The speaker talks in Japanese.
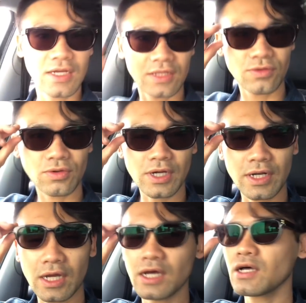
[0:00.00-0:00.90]
などうか
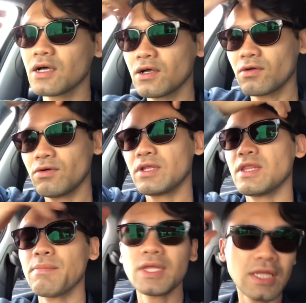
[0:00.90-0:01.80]
なこれ
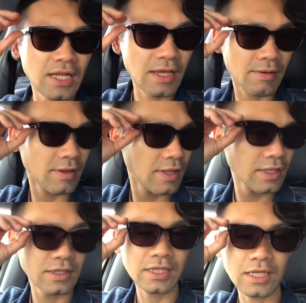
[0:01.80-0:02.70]
でまたね
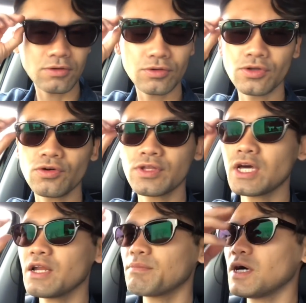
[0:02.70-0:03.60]
出てくるよう
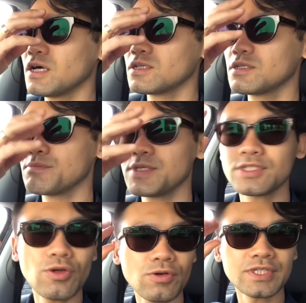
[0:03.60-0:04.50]
であれば
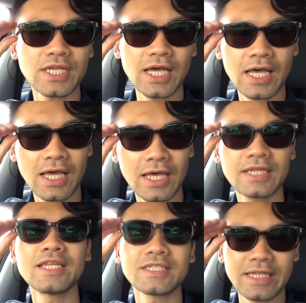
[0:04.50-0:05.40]
微調整
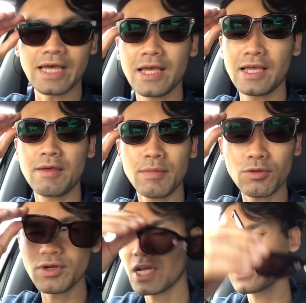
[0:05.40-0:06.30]
ですねま
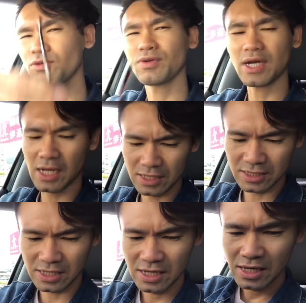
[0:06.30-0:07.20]
あ、とりあえずこんな
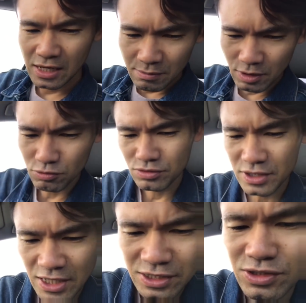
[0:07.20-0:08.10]
感じ、まあ、運
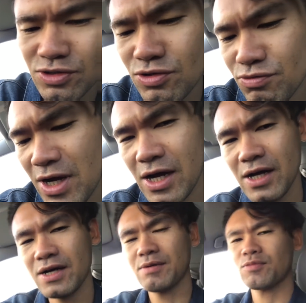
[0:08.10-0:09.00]
転中
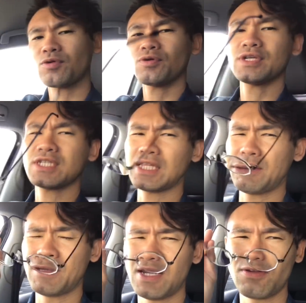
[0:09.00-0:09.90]
はもうこれしか
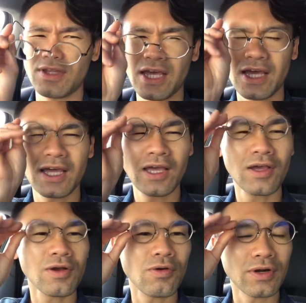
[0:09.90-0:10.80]
ダメなので
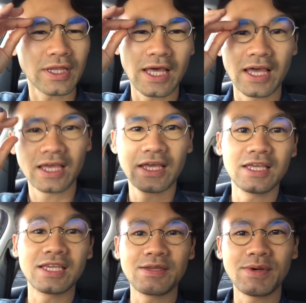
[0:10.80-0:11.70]
これで
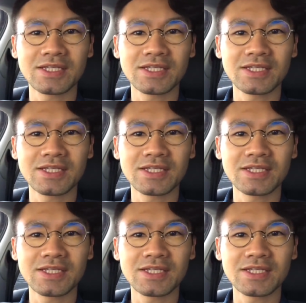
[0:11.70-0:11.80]
いき